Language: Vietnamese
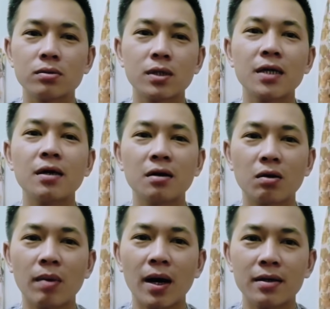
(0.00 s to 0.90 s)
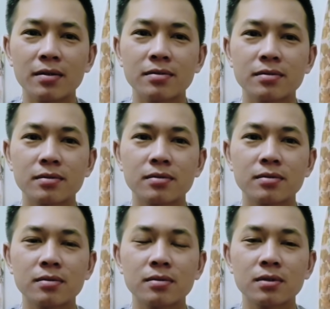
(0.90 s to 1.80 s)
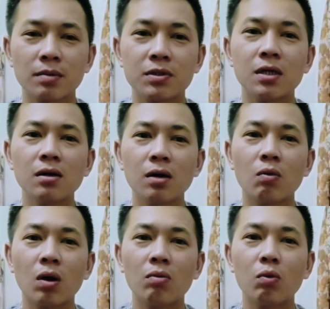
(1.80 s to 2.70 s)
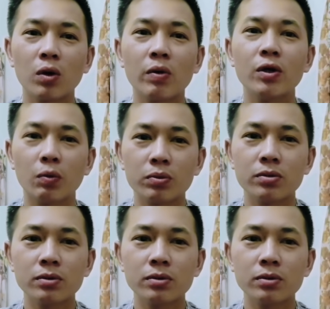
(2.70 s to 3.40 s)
danh dự của bà ấy, thậm chí là của ông Huỳnh nguyễn Dũng.